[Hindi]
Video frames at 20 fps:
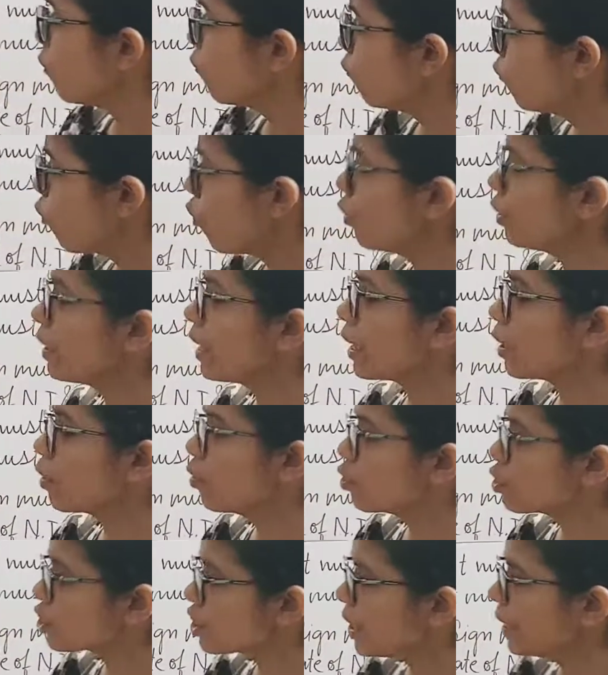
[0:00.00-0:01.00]
वो
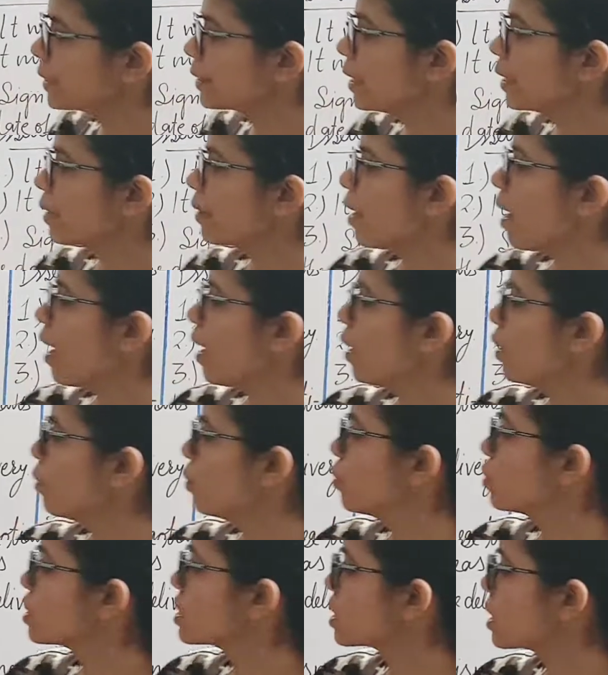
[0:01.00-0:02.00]
नेगोशिएट कर रहा है
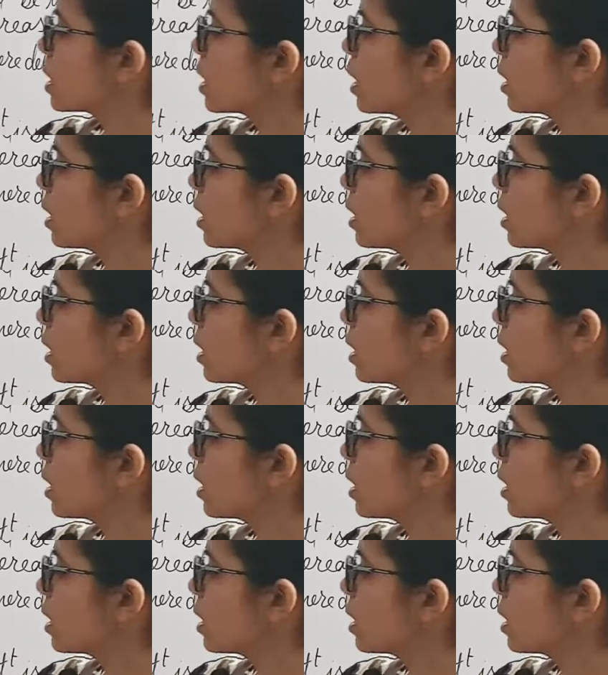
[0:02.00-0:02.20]
उस